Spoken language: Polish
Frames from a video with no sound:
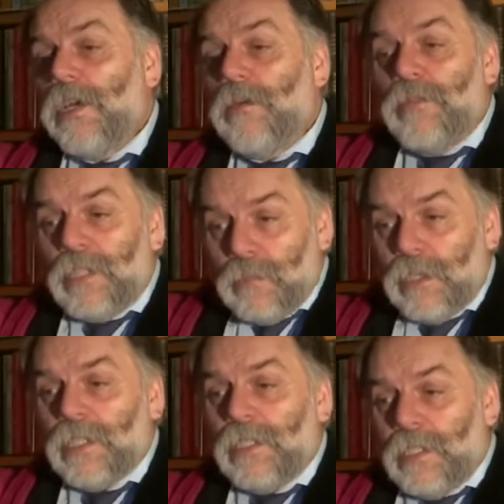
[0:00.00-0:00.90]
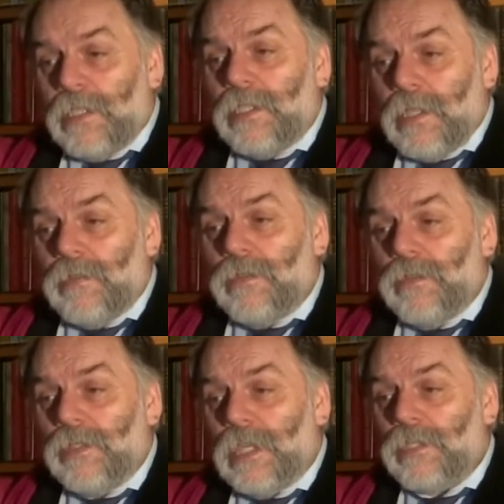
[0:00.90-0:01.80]
i być może niejednemu
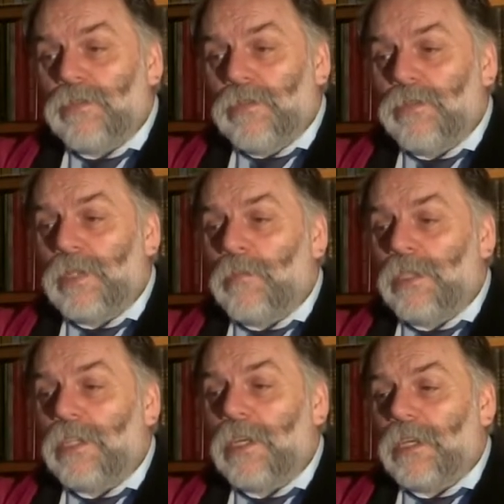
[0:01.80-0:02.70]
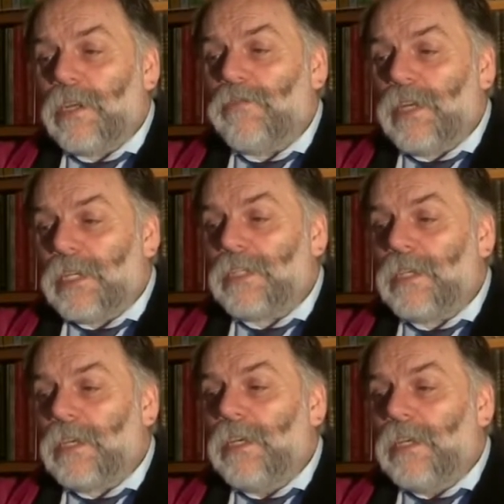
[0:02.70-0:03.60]
nasunął na myśl
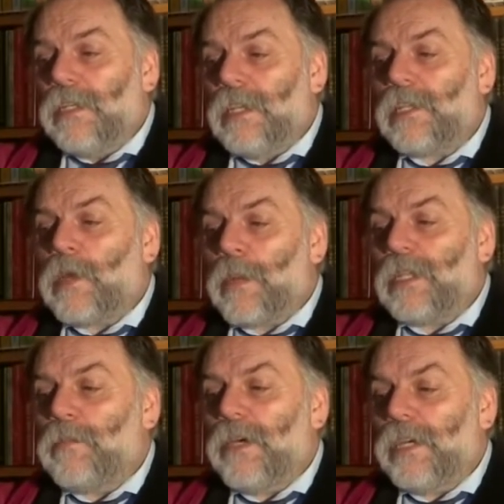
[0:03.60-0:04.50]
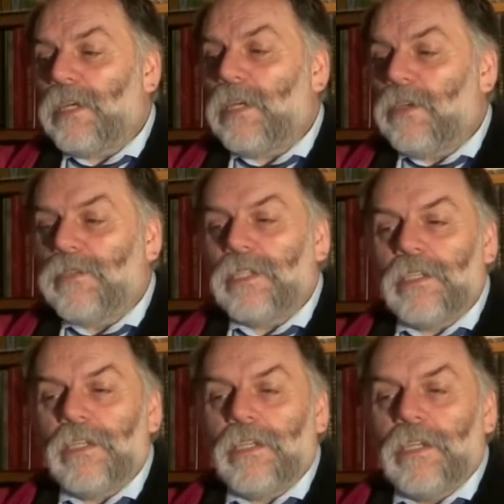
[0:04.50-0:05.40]
refleksję na temat
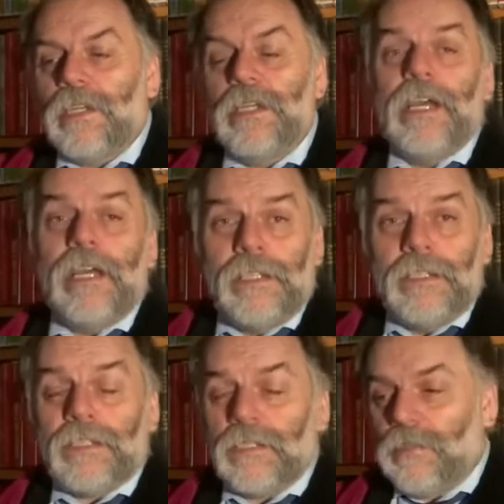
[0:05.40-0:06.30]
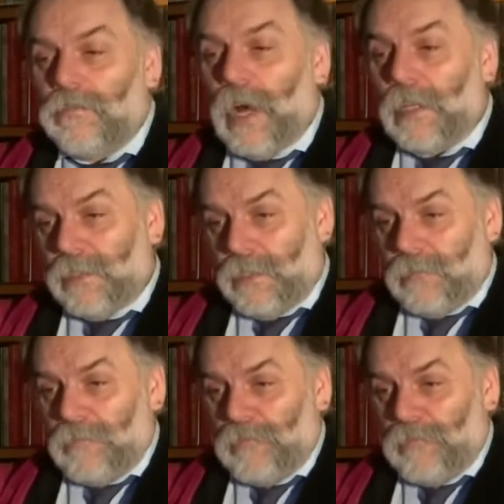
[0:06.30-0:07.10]
PRL-owskich jelit wadzy.